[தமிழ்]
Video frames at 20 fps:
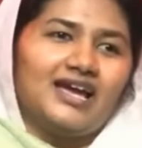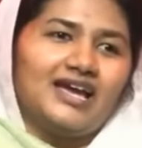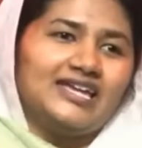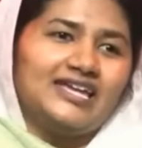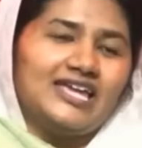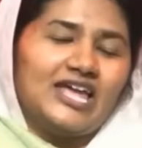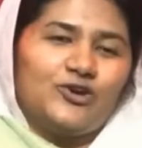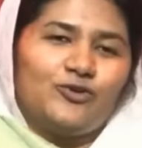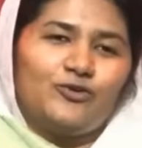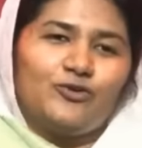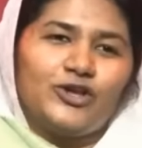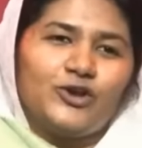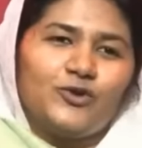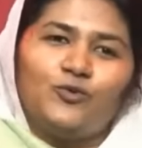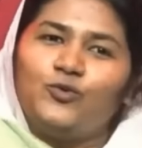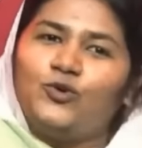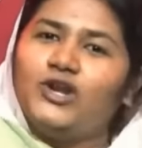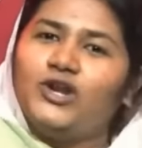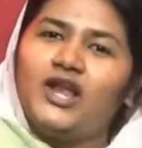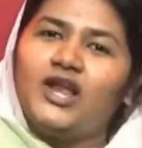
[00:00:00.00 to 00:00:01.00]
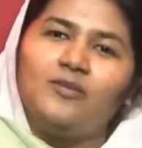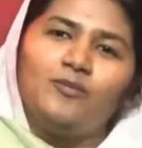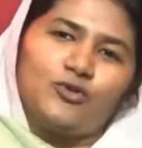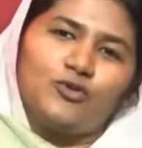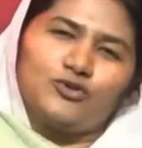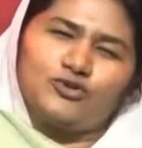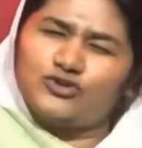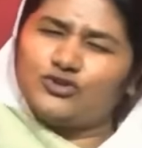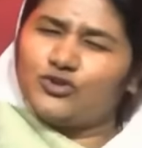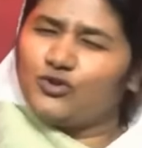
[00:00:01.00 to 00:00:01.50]
என்னுடைய உடல்
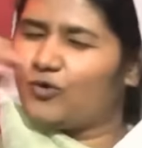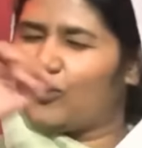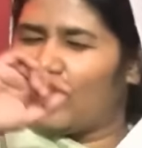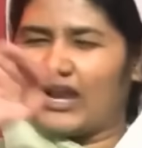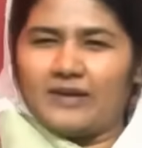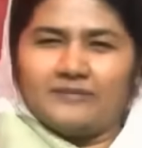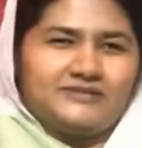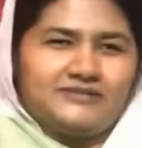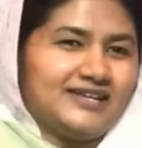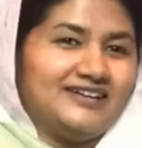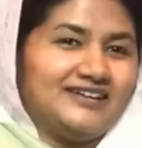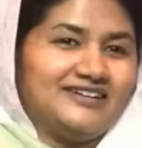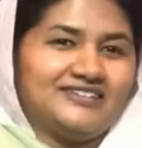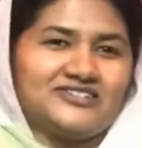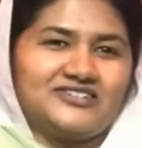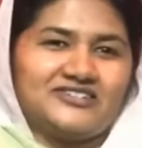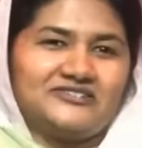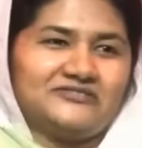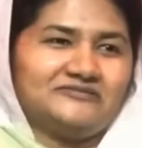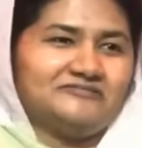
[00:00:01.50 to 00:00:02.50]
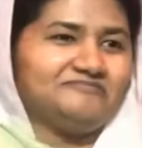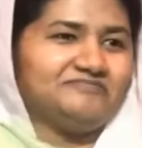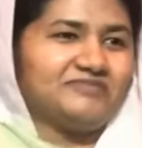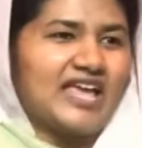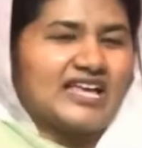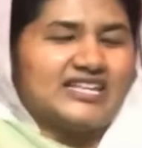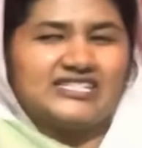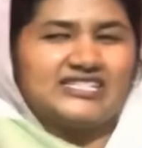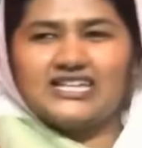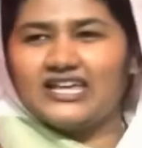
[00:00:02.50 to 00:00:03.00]
மொத்தம் கொலாப்ஸ் ஆகிடுச்சு
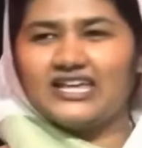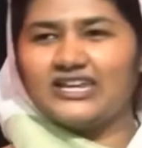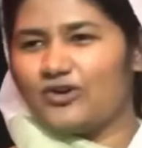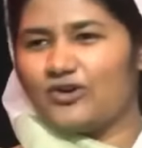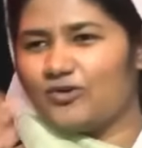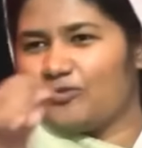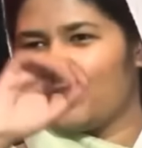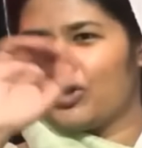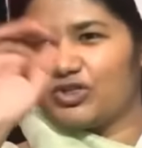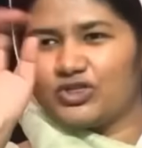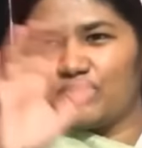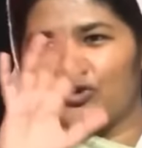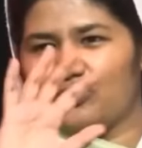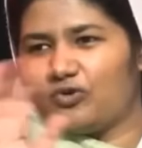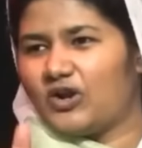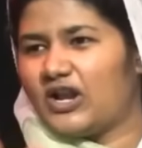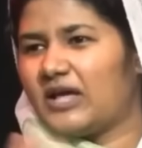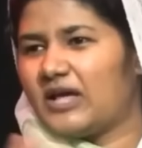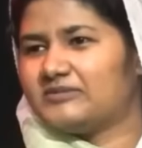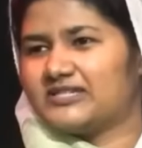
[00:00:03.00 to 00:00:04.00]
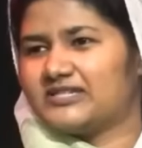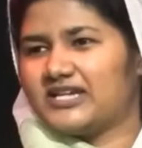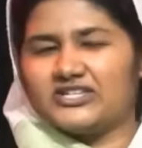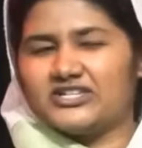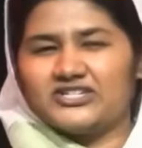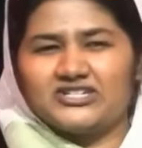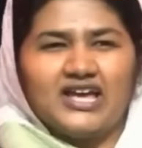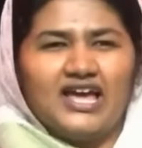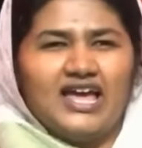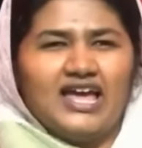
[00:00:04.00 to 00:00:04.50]
என் சரீரம் மொத்தம் கொலாப்ஸ்
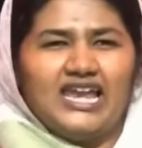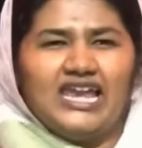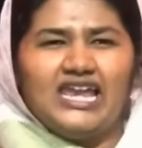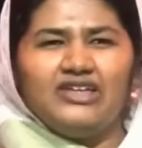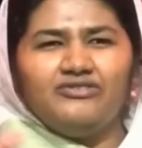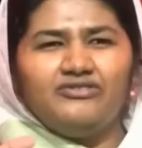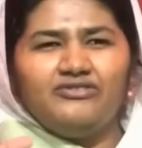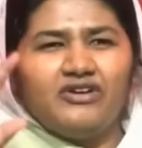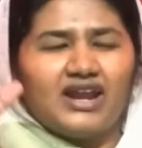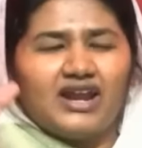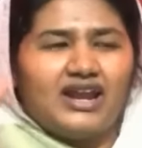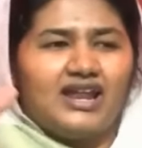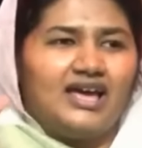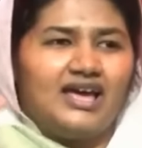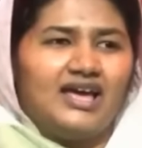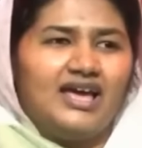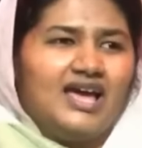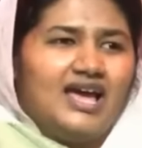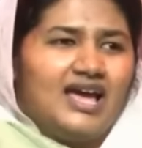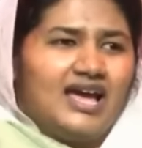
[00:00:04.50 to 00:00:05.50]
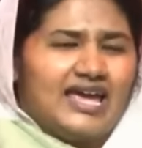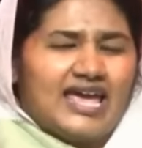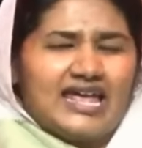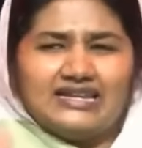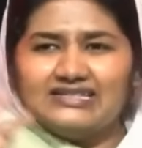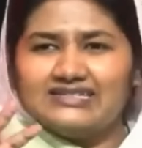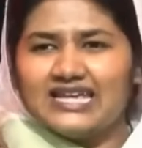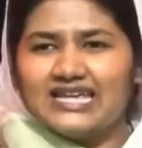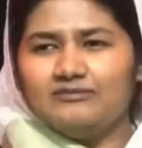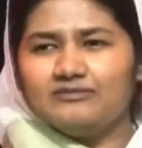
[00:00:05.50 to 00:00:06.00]
ஆகிடுச்சு லிவரில்
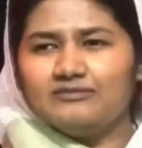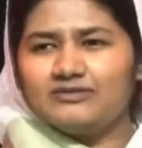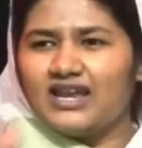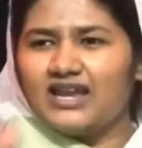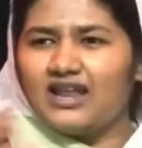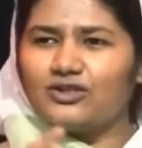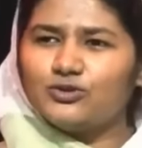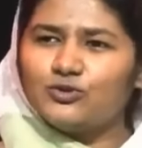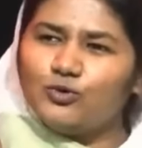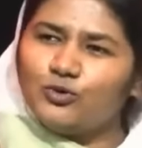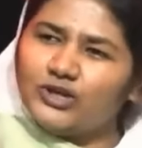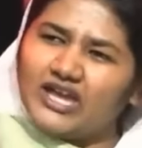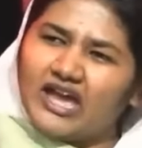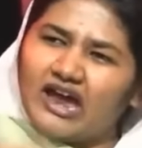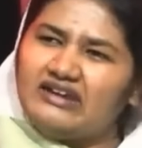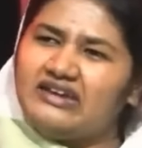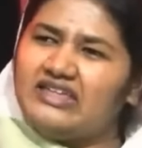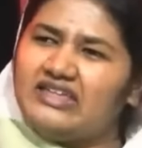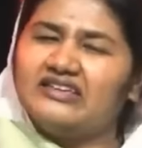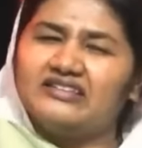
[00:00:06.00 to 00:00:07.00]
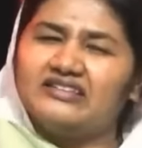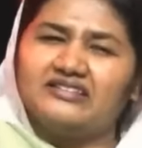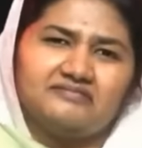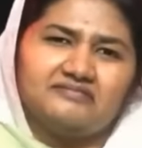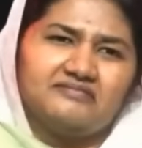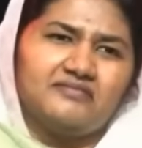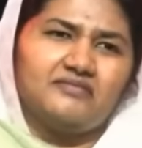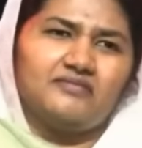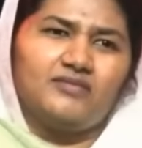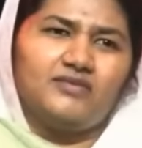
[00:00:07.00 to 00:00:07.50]
என்சைம்ஸ் எல்லாம் தூக்கி அடிக்குது
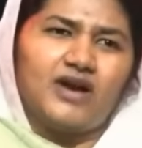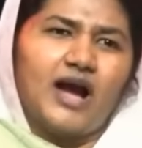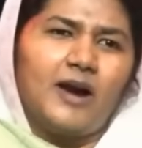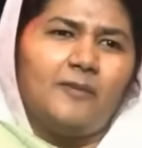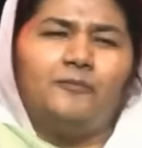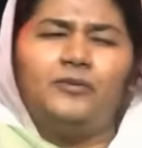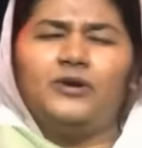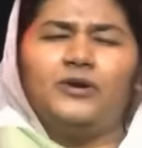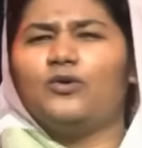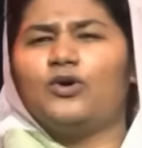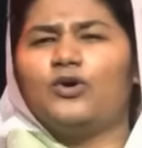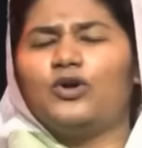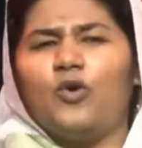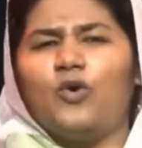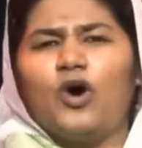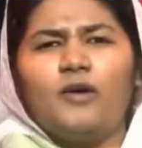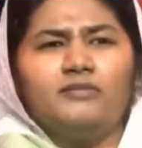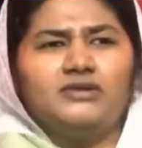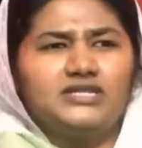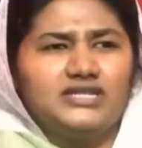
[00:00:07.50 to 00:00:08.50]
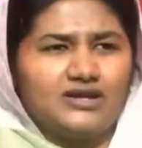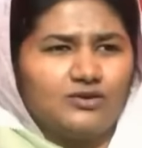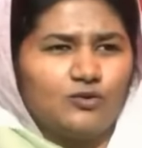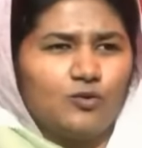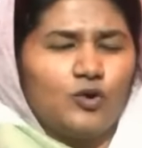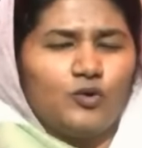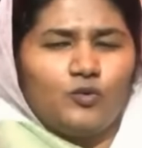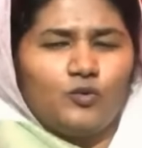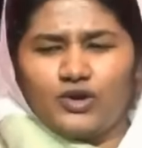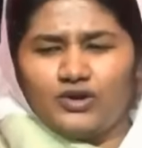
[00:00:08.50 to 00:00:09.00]
அப்படி ஒரு வாமிட்டிங்
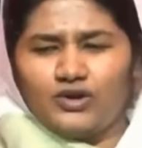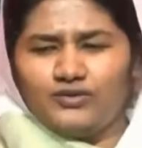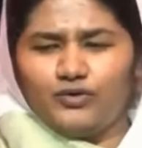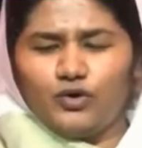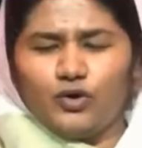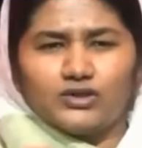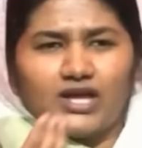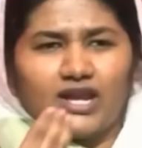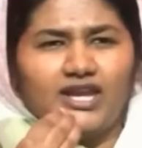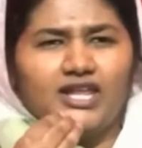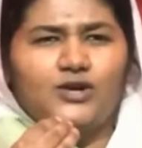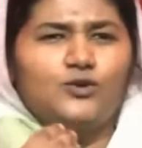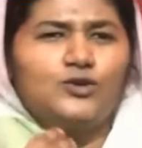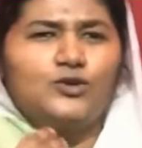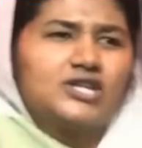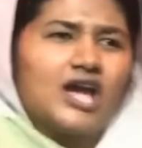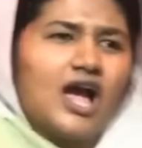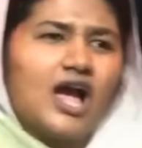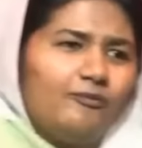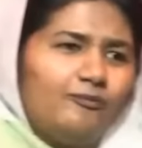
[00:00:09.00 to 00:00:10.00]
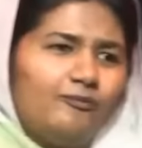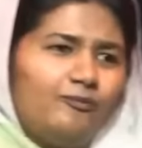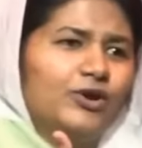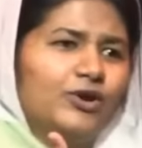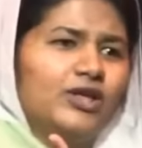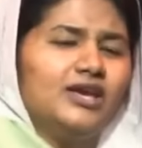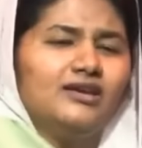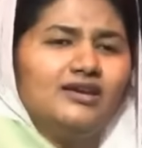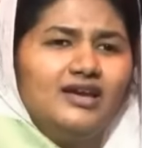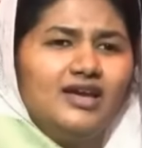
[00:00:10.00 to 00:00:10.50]
ஒரு ஒரு இவ்வளோ தண்ணி குடித்தா
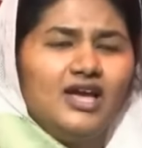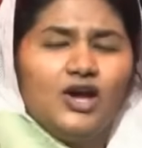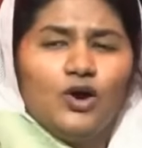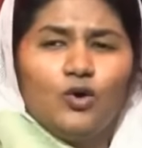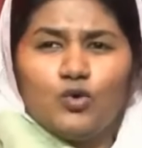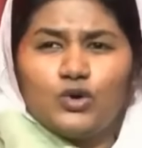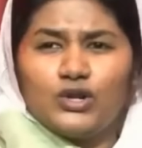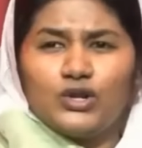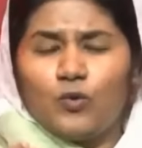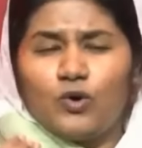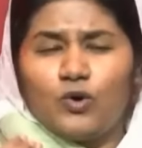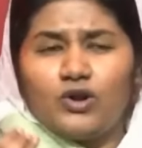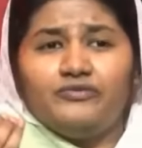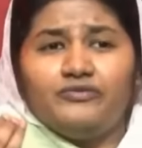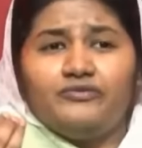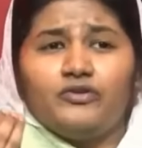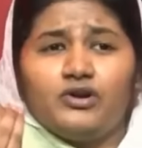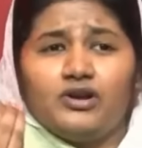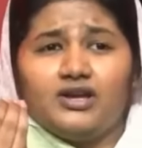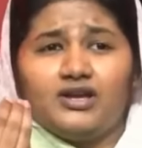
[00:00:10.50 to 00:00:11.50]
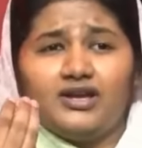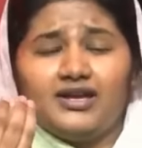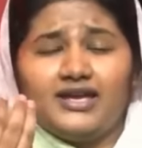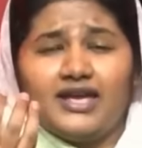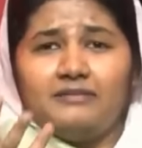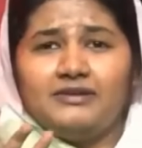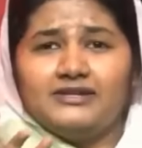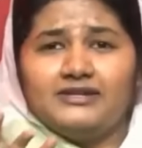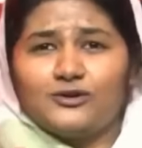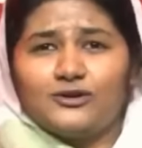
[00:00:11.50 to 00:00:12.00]
அப்படி ஒரு ஒரு ஒரு
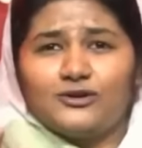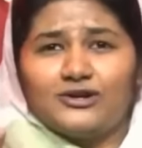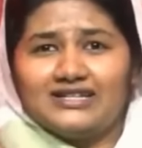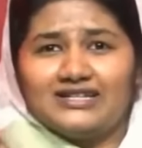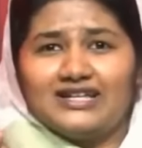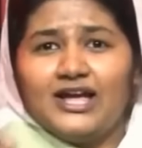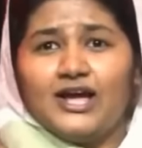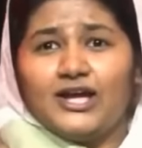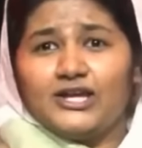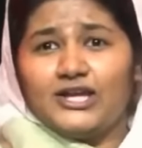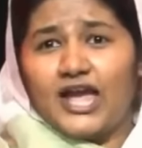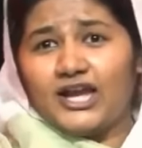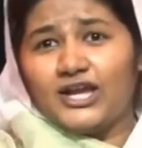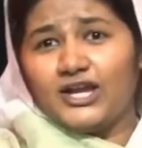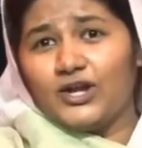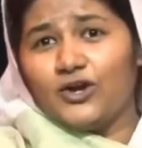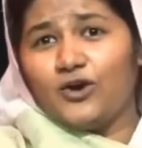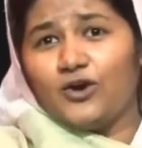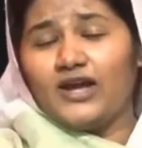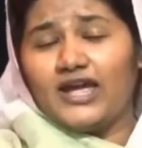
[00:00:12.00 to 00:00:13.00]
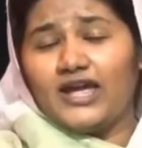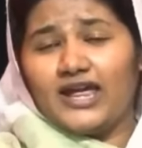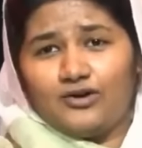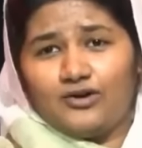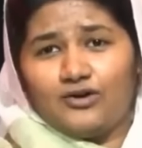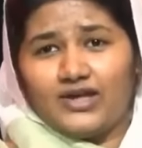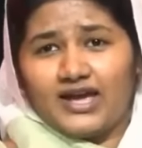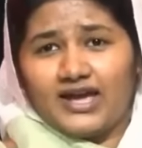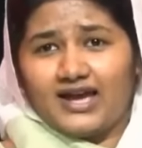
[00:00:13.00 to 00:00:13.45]
எப்படி சொல்கிறது எங்கேயோ என்னுடைய